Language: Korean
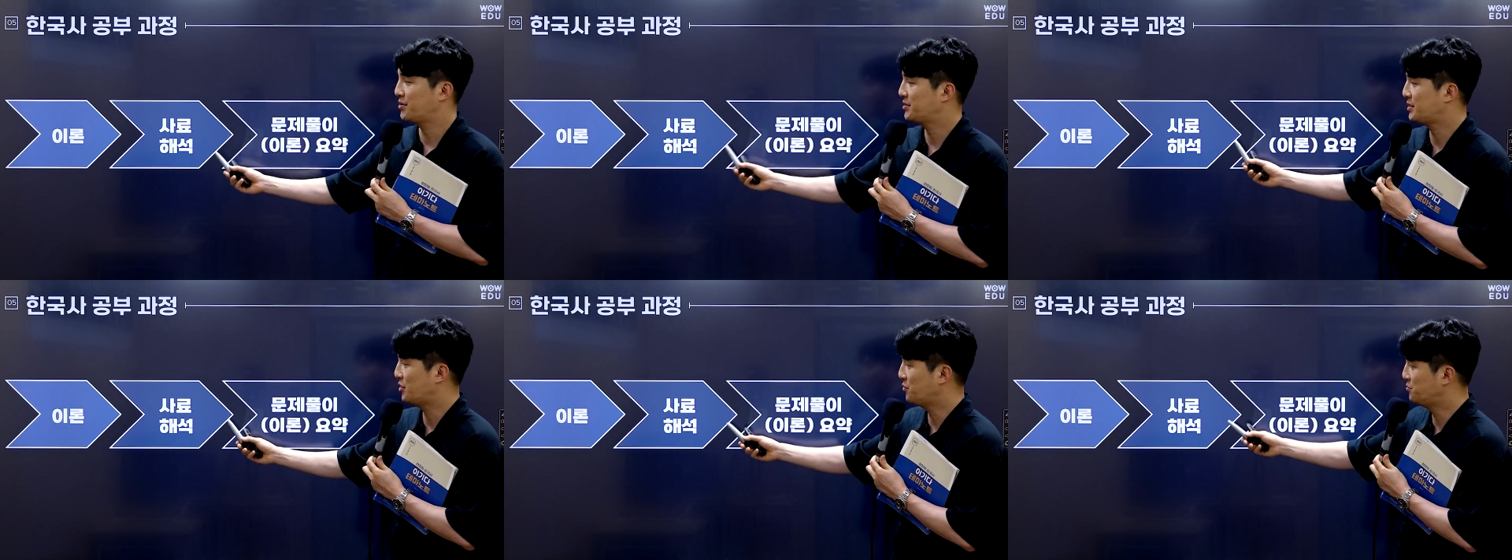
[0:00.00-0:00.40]

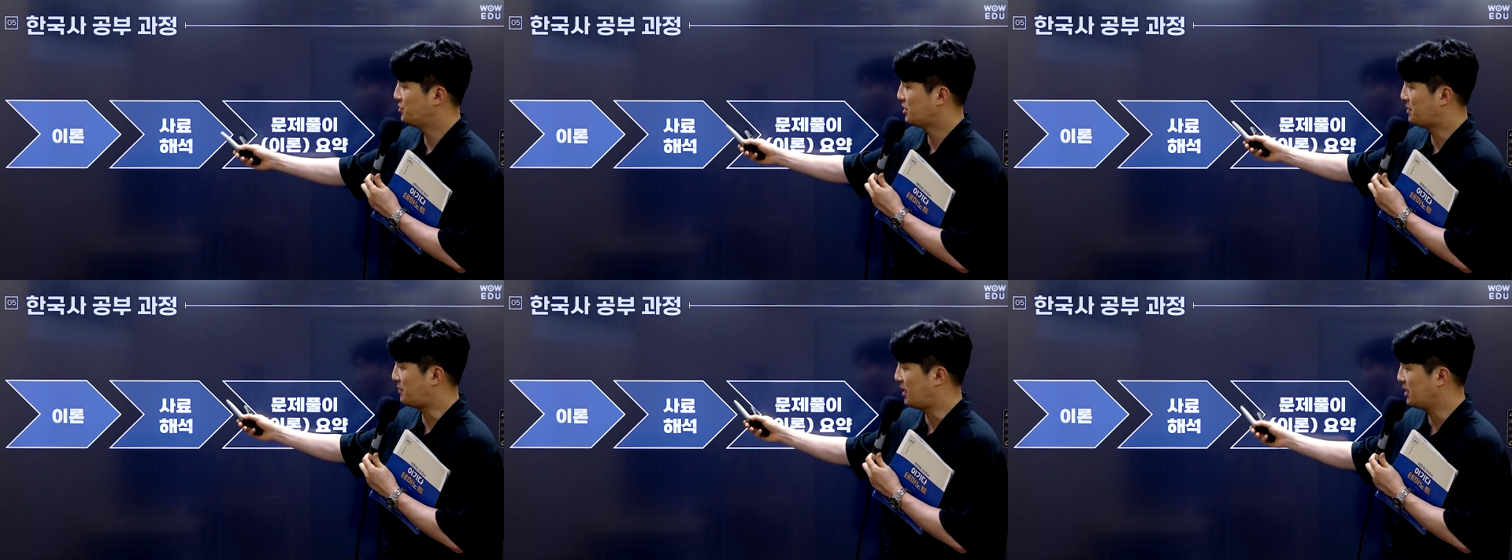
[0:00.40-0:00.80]
사료
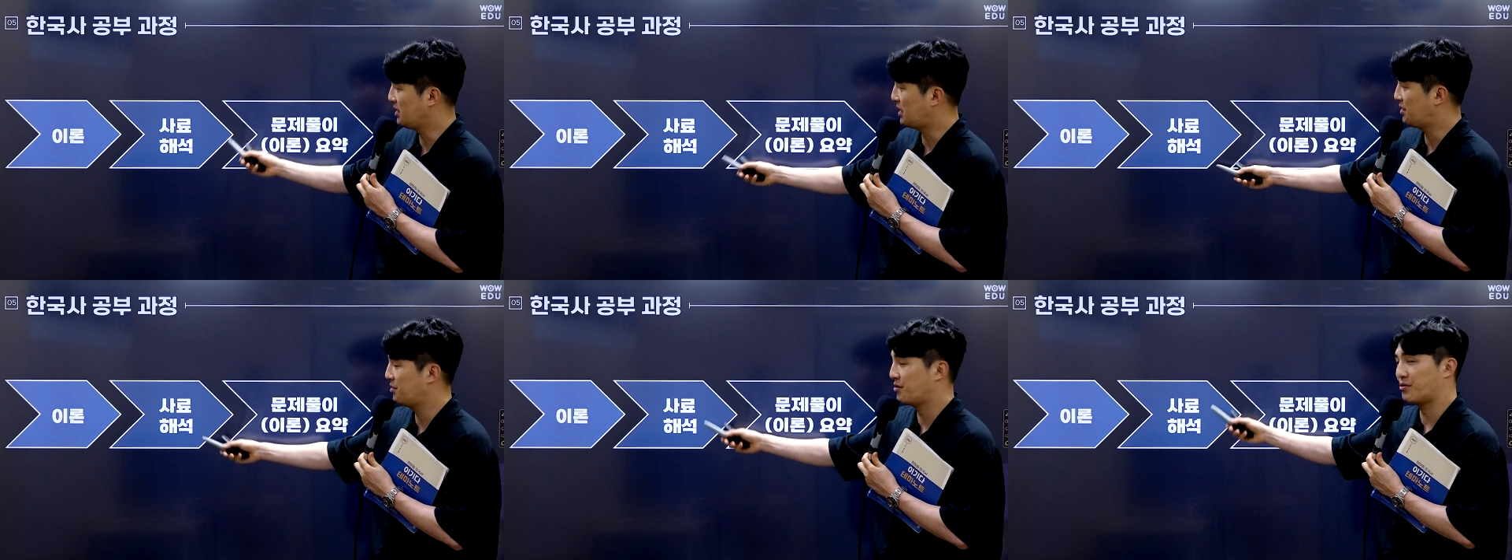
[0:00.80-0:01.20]
문제가 많이
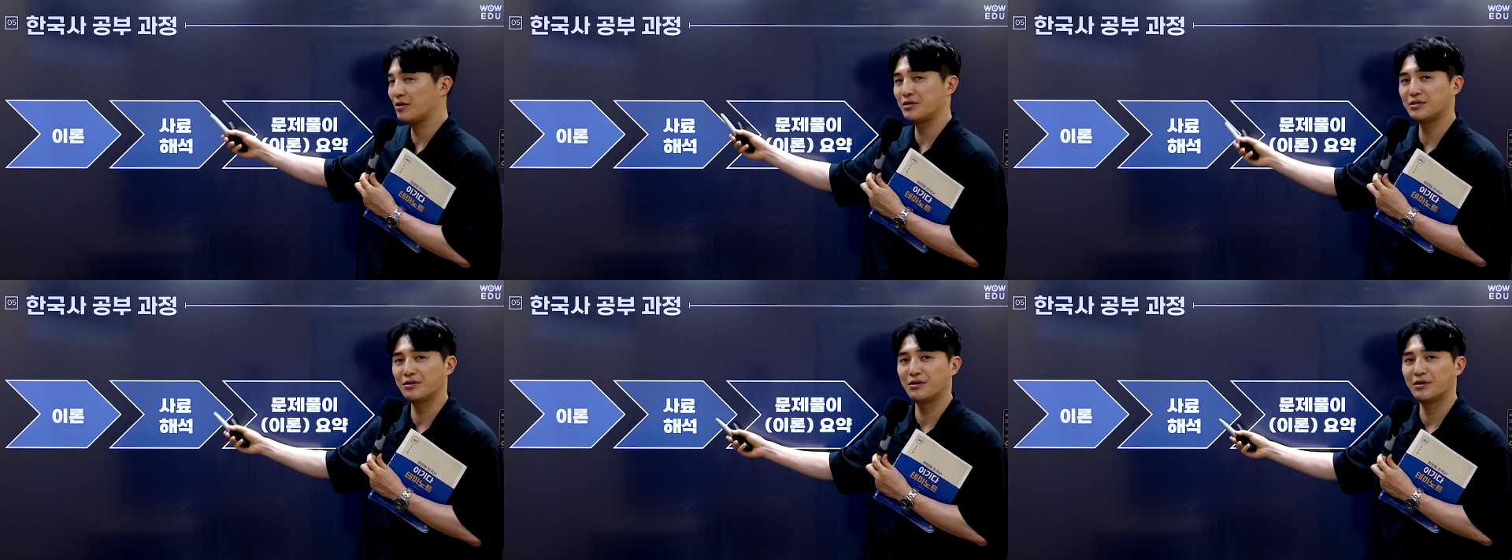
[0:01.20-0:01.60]
나온다고
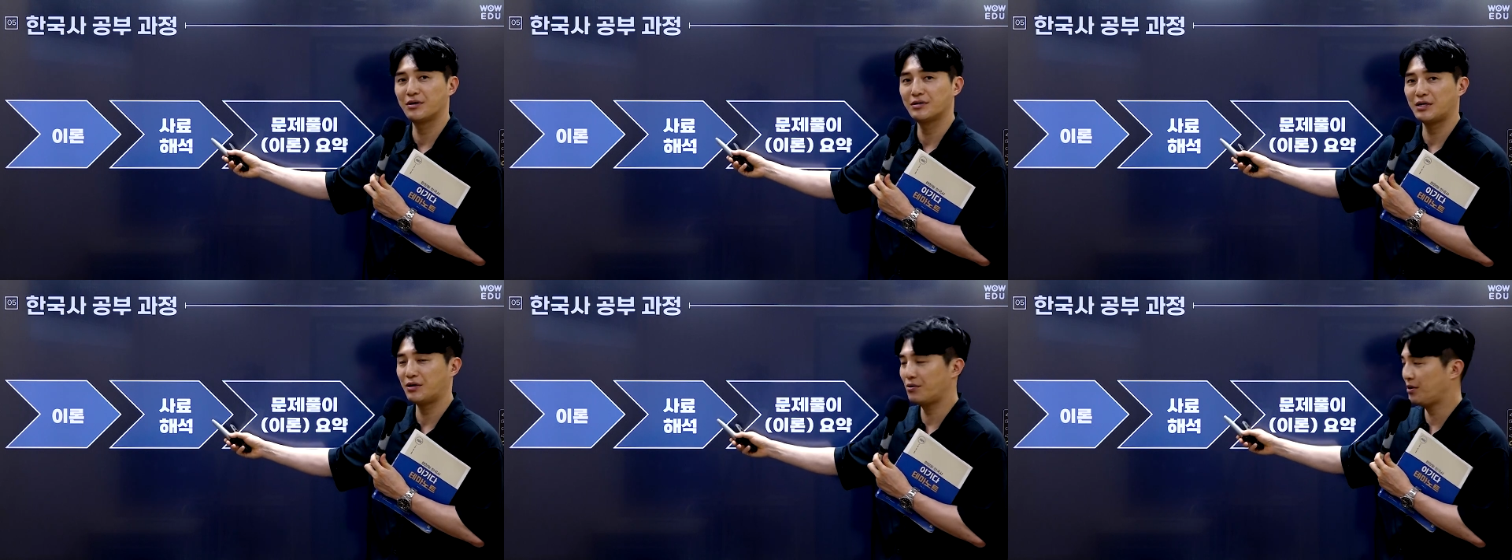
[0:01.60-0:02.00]
했죠.
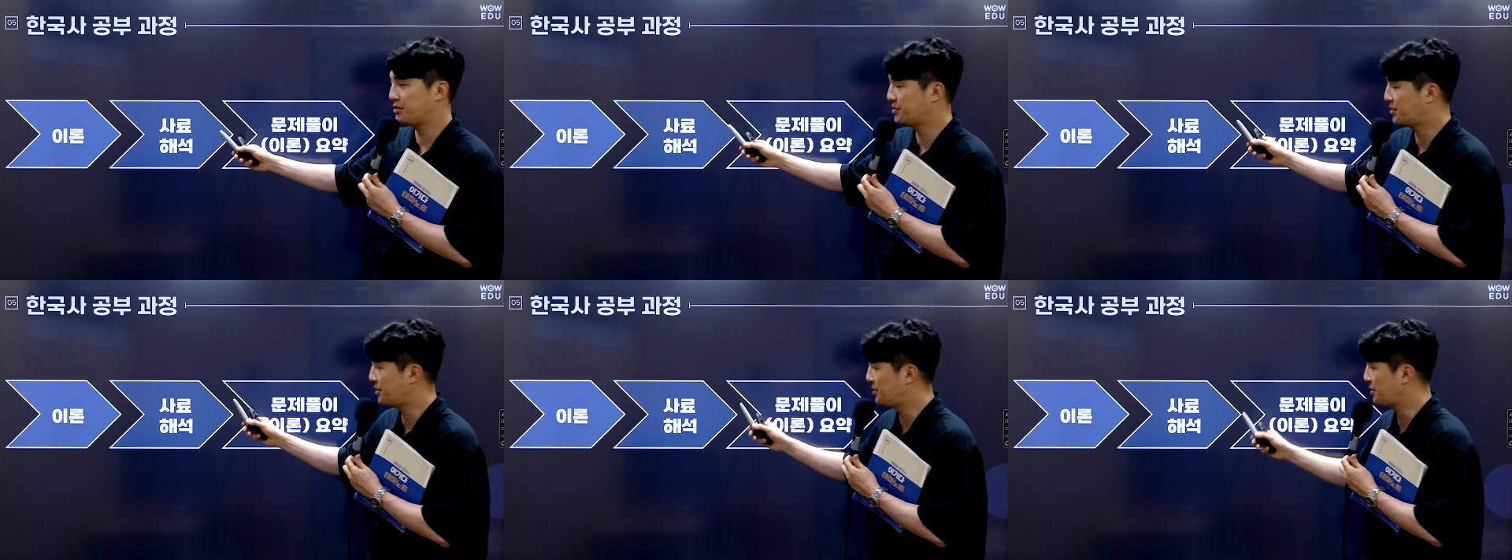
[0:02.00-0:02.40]
사료를
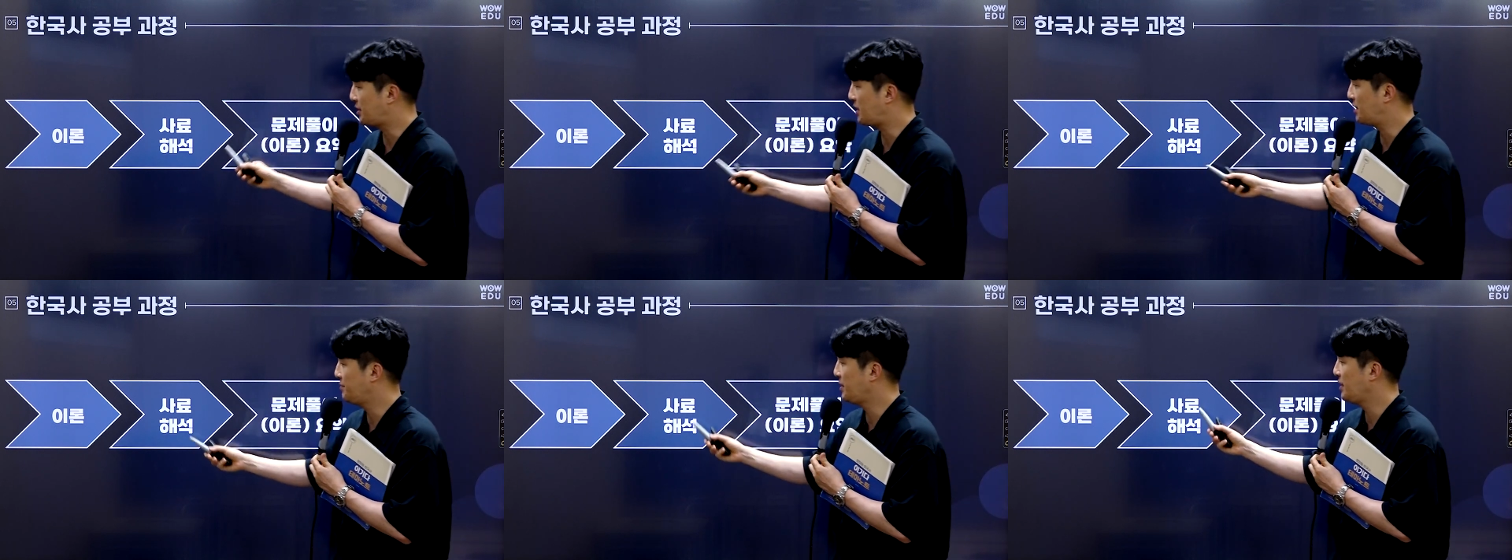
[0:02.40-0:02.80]
해석한
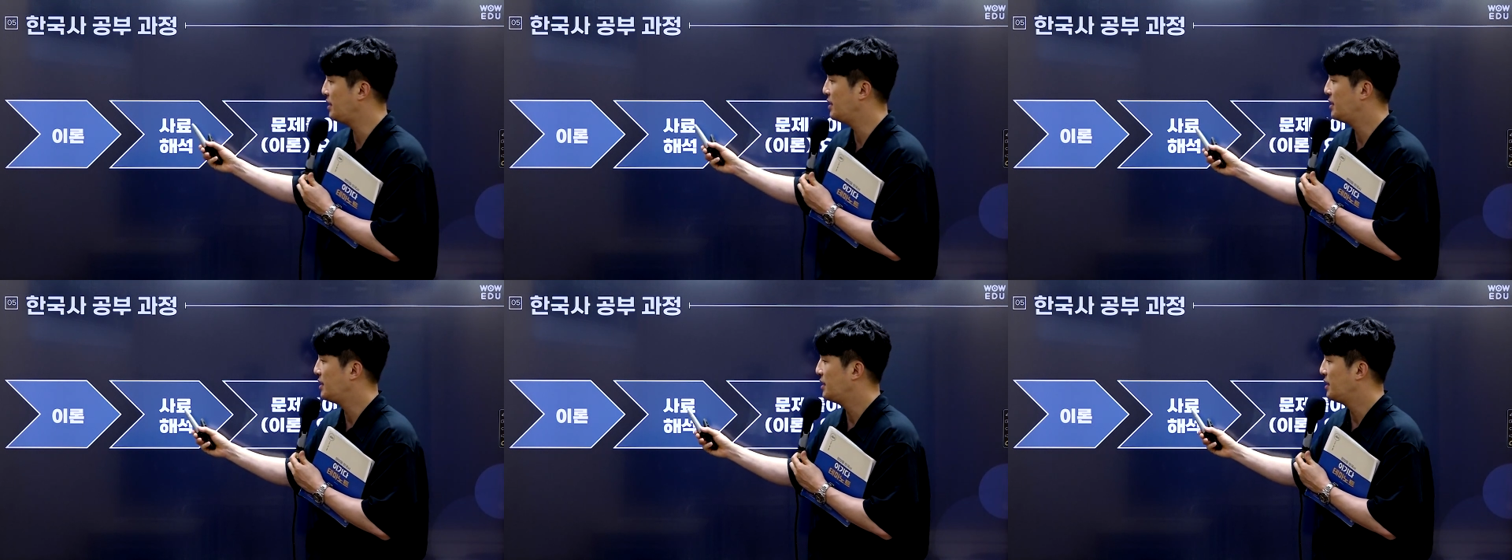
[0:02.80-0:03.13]
다음에